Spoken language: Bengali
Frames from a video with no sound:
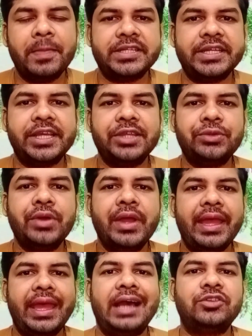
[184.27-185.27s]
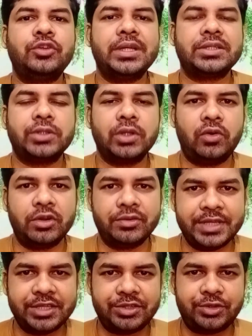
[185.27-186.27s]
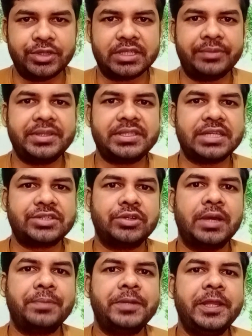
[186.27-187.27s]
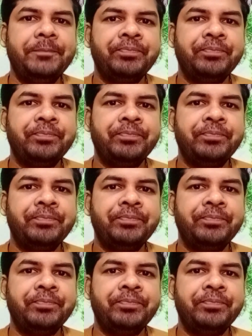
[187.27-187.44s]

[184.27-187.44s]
সেটি কিন্তু একদমই আসলে কনফিউজড হয়ে যাবে যে আসলে আপনি